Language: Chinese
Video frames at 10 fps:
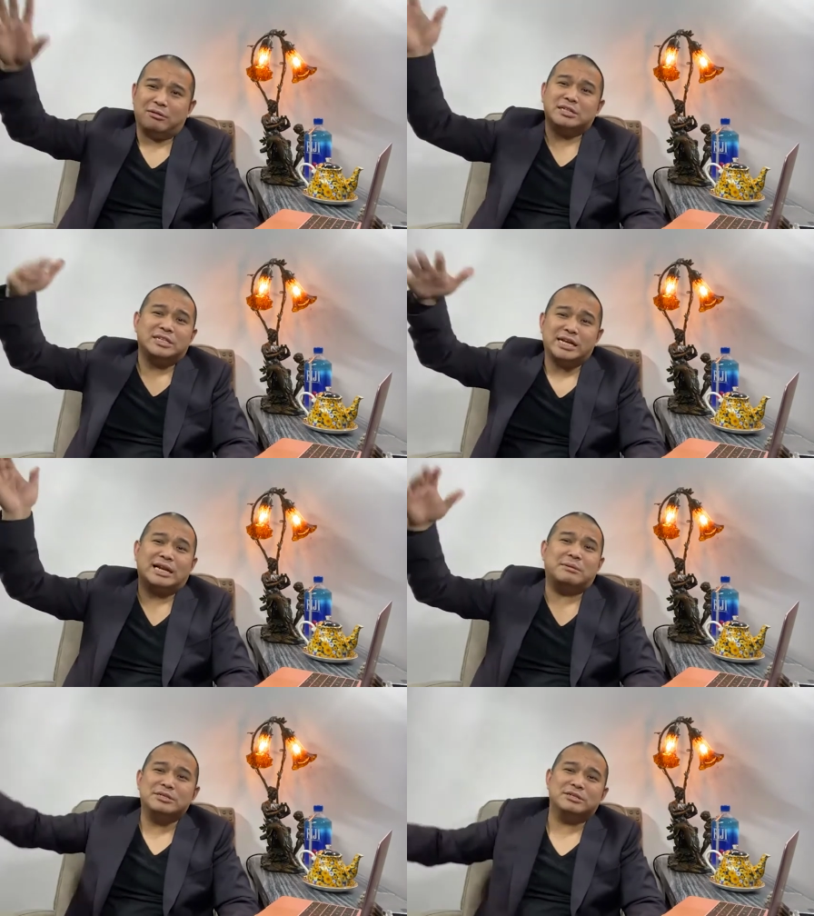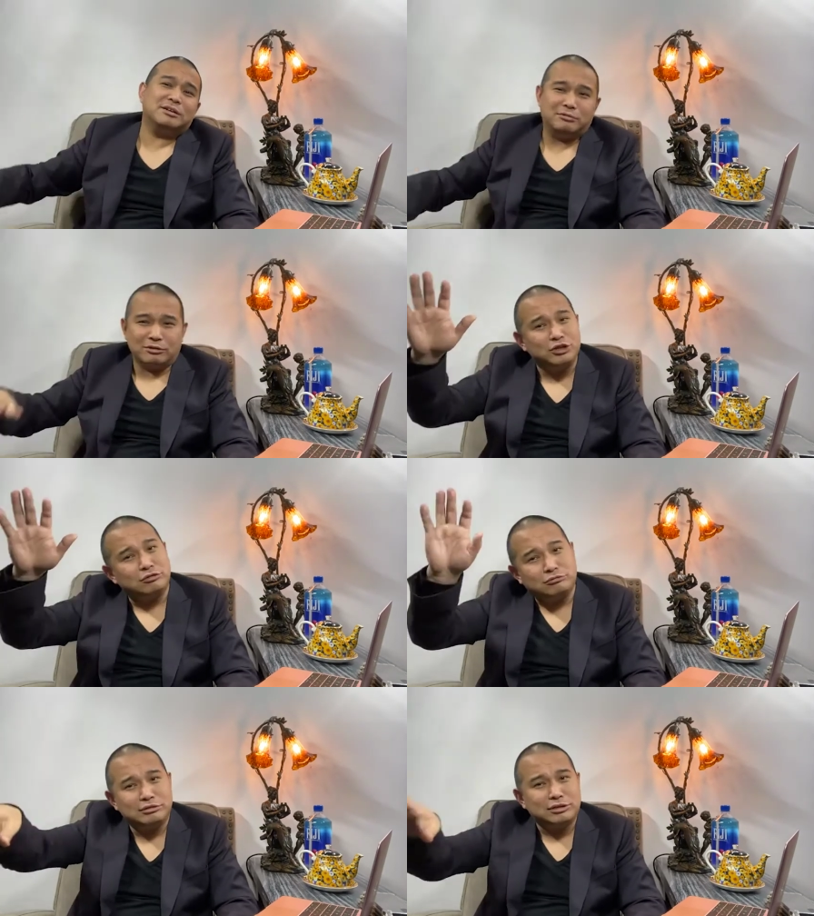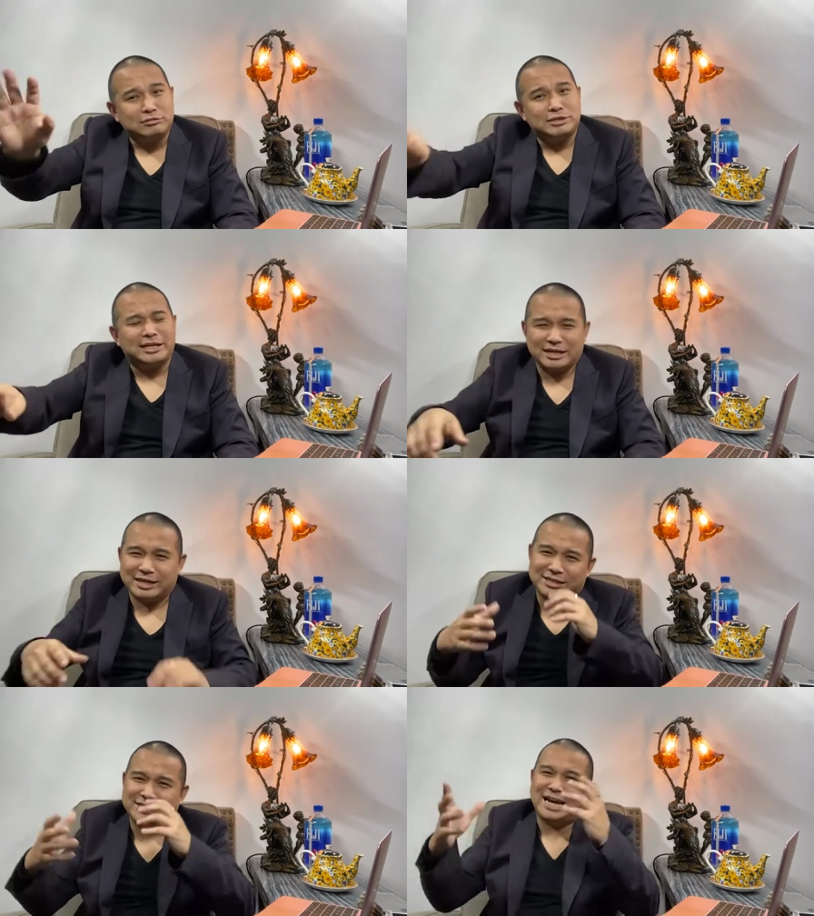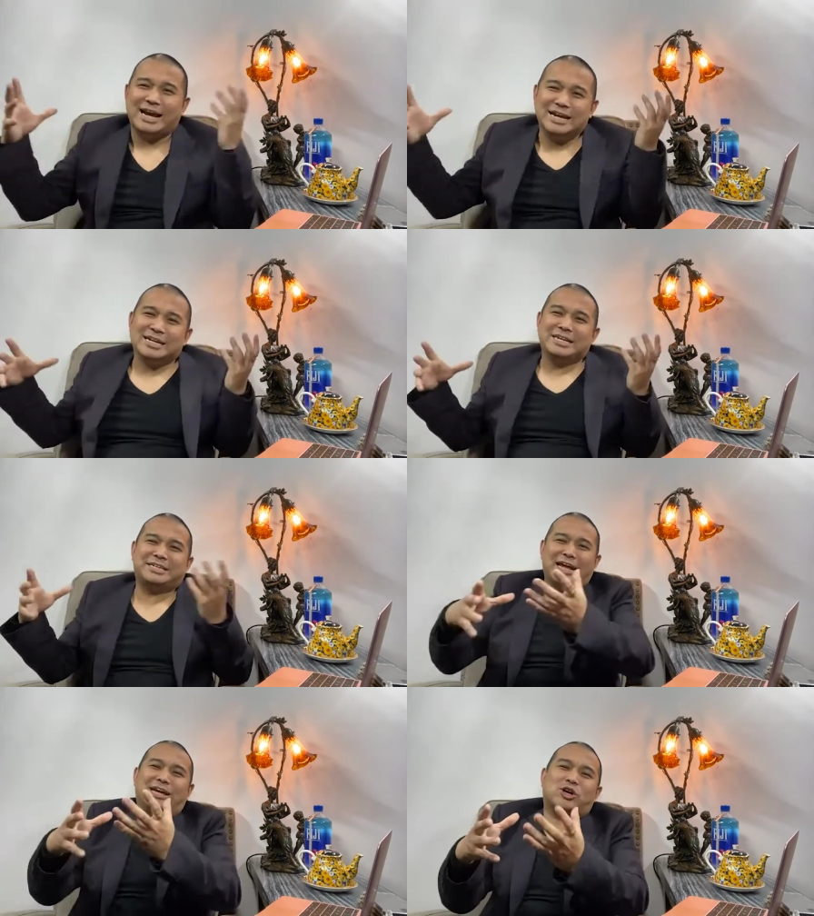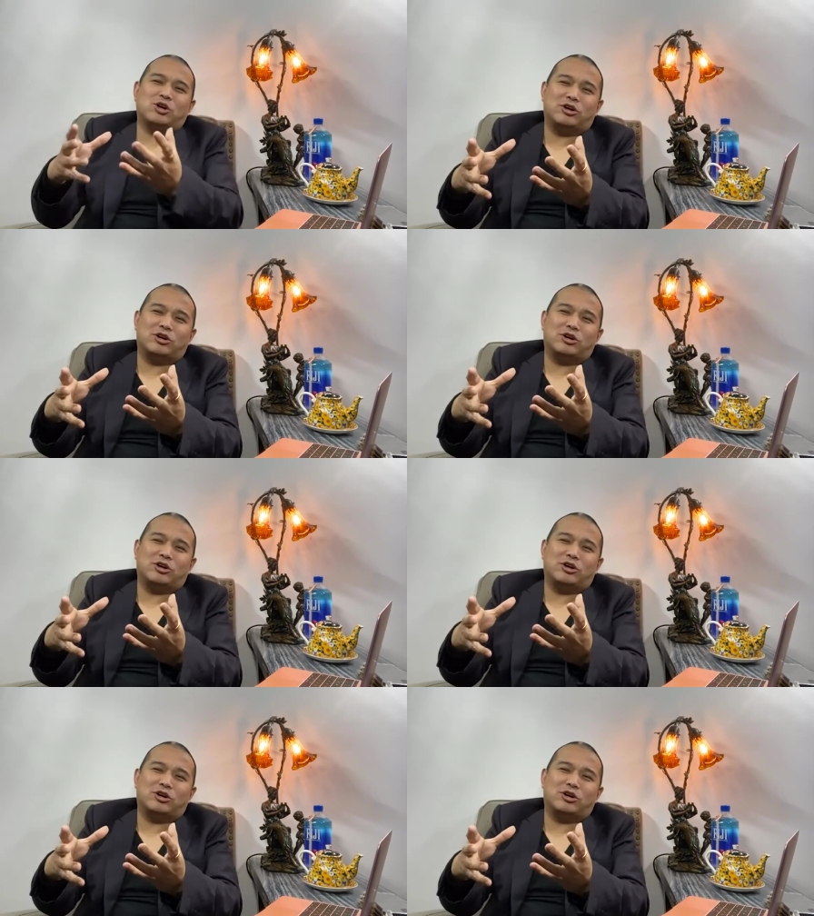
我先让他们走啊，我就故意坐在那里啊，再加一个 c o